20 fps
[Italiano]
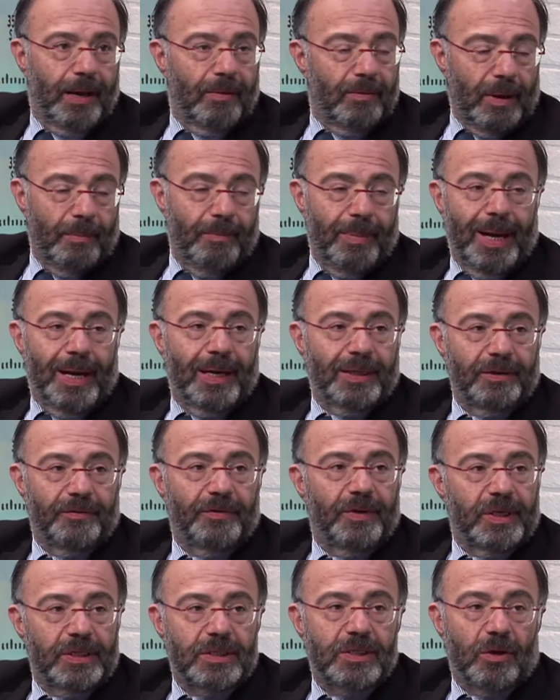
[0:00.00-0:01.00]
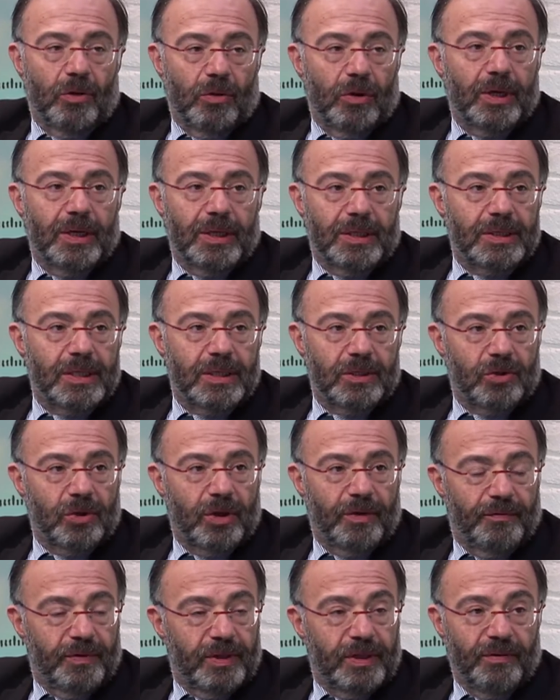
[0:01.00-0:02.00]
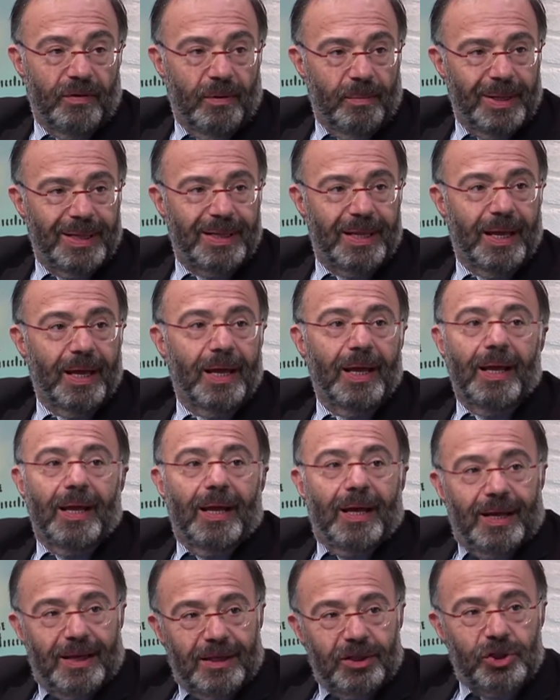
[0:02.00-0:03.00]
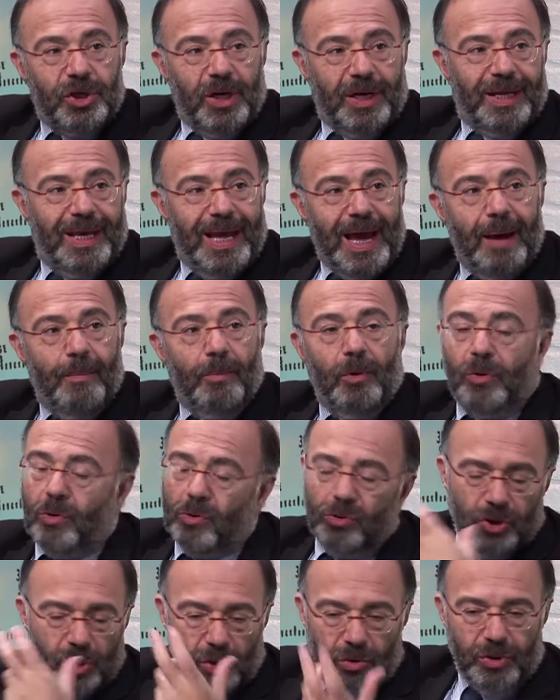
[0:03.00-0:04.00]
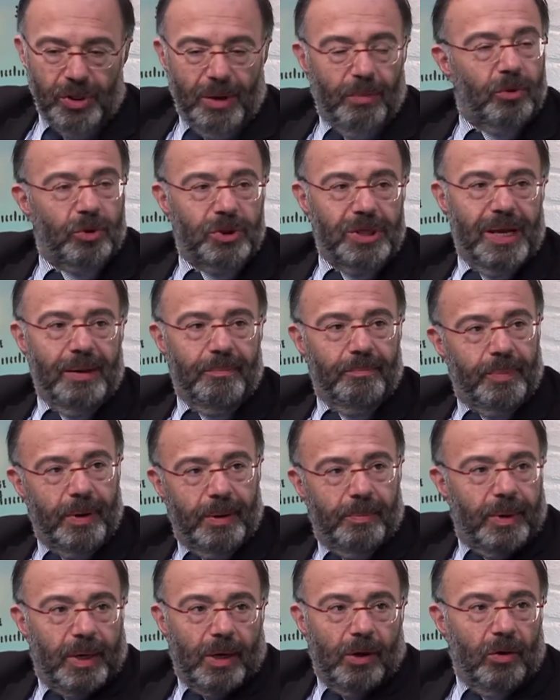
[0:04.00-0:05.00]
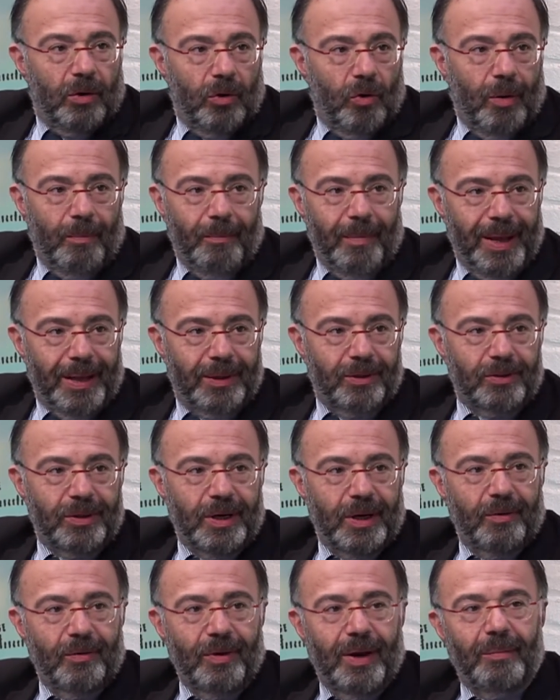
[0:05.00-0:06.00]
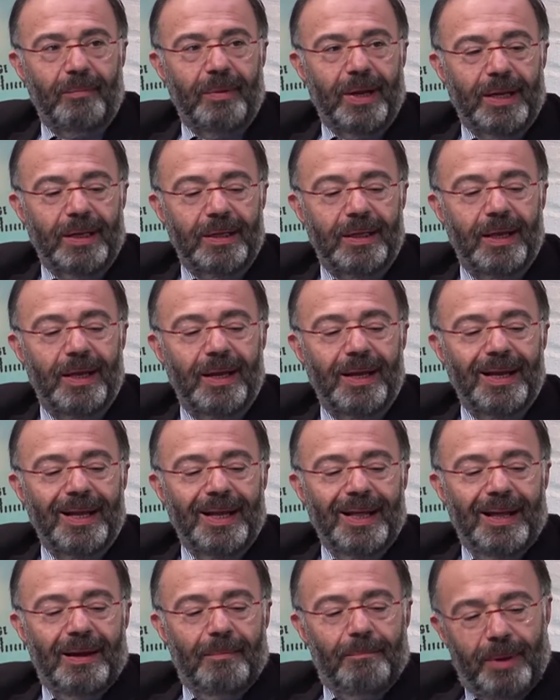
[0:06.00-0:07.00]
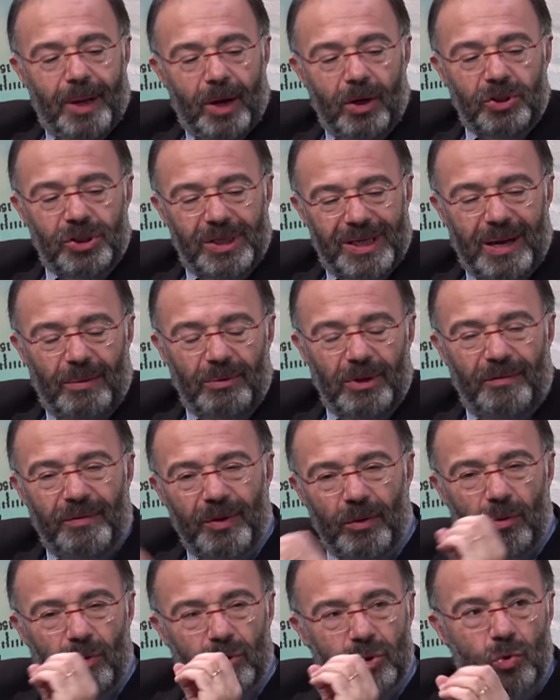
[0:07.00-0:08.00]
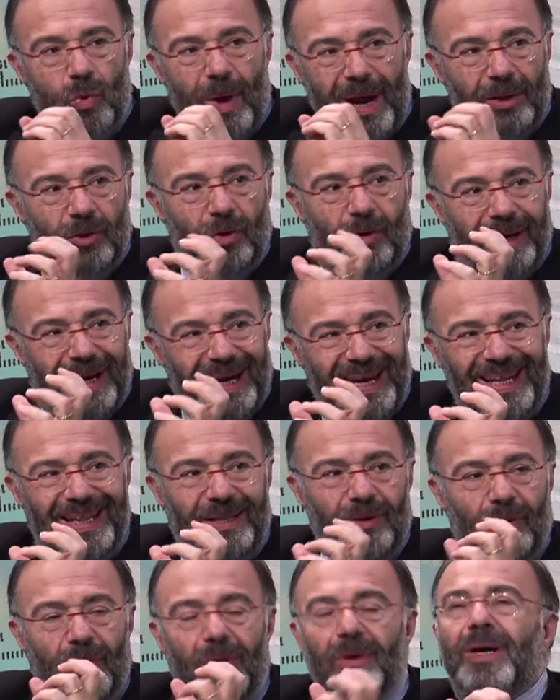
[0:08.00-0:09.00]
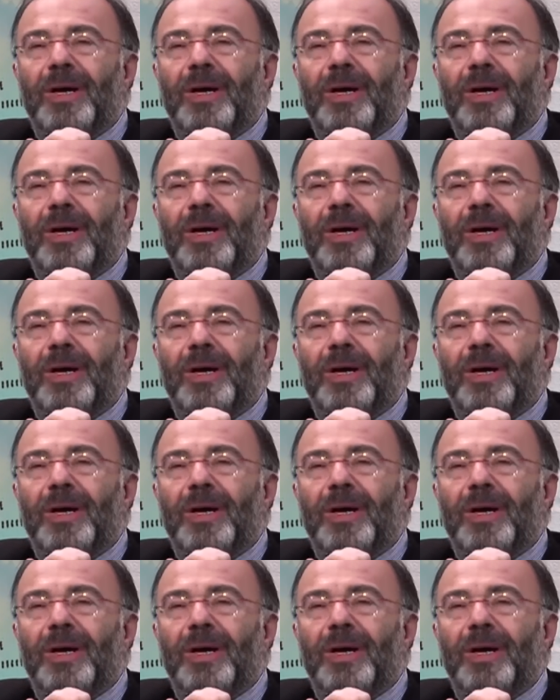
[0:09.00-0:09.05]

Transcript: è una bella definizione, nel senso che effettivamente cerchiamo, non ci riusciamo sempre, perché no. lo ammetto tranquillamente, però cerchiamo di avere uno sguardo critico.